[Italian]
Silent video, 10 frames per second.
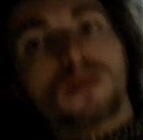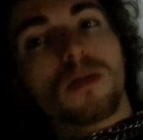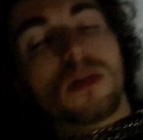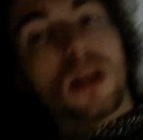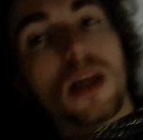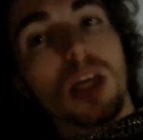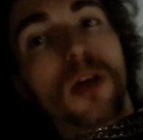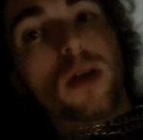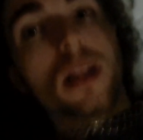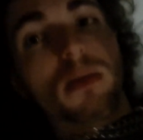fuori.
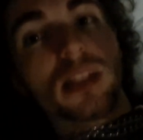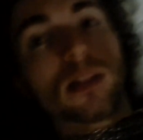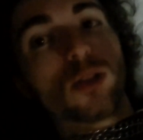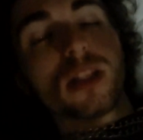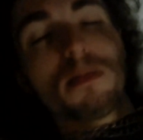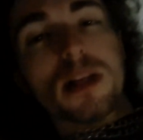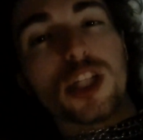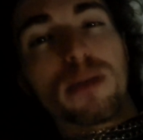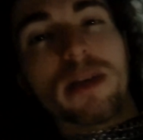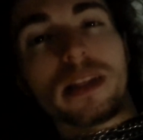Quindi mi sento
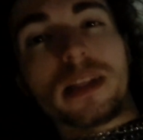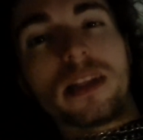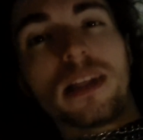semplicemente